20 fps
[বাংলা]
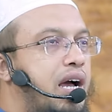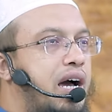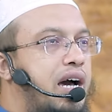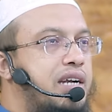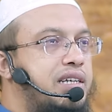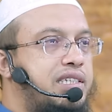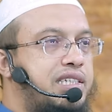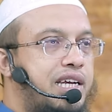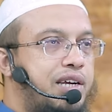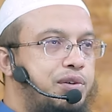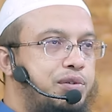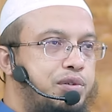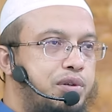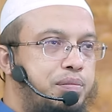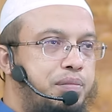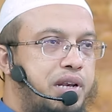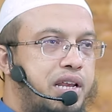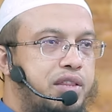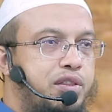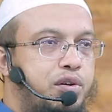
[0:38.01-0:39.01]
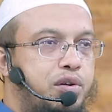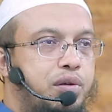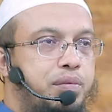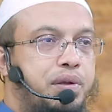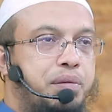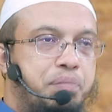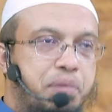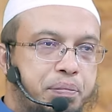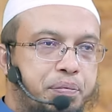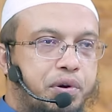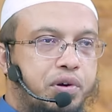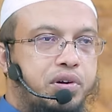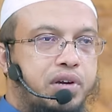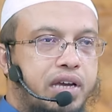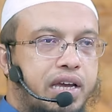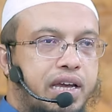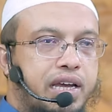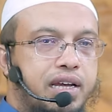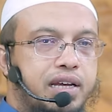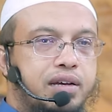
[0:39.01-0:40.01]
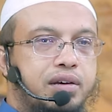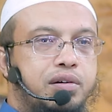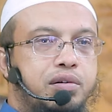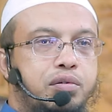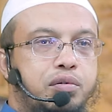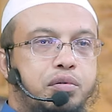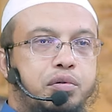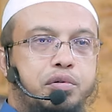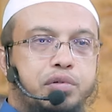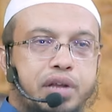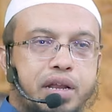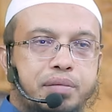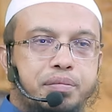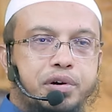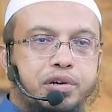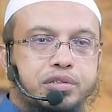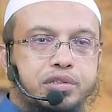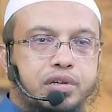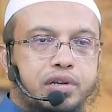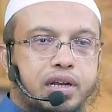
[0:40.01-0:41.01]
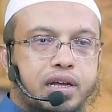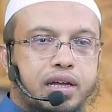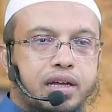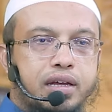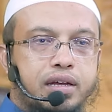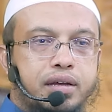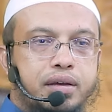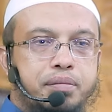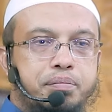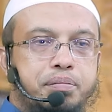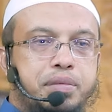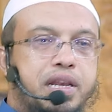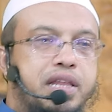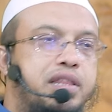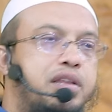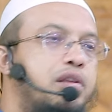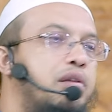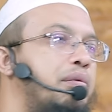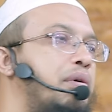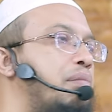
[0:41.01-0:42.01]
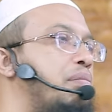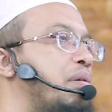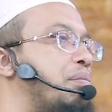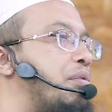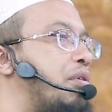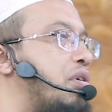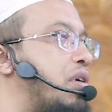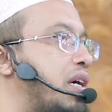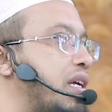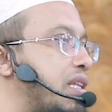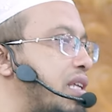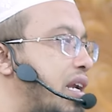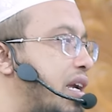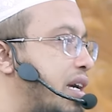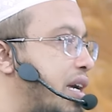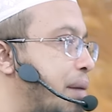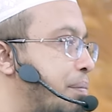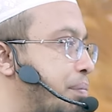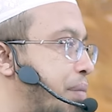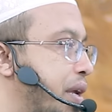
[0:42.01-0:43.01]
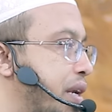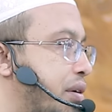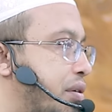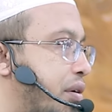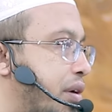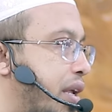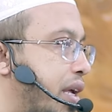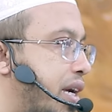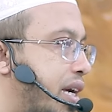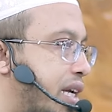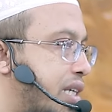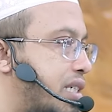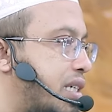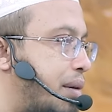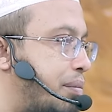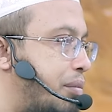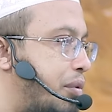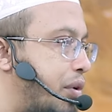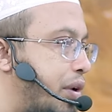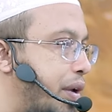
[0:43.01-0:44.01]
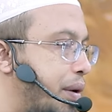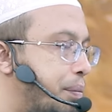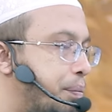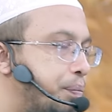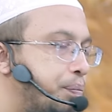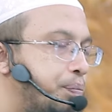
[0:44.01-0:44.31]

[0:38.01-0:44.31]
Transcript: আর যে হুজুর মিলাদুলনবীর বিপক্ষে ওনার ভক্তরা মিলাদুলনবীর বিপক্ষে তারা ক্যাম্পেইন করে কাজকাম করে